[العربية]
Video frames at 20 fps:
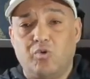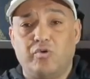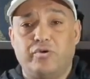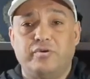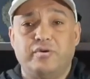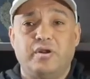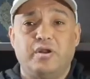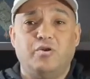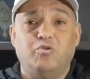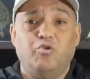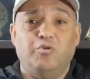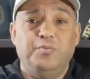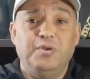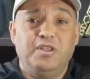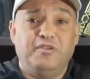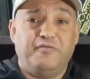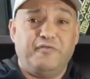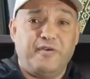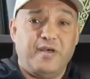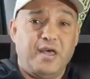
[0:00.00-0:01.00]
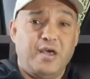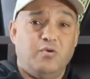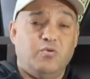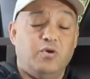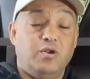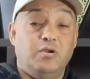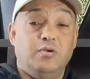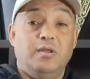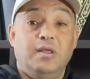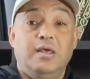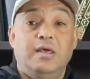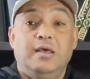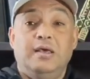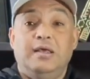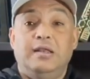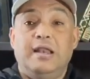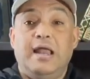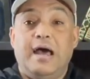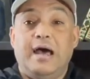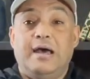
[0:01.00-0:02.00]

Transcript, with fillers: و10 كورنر و100 فاول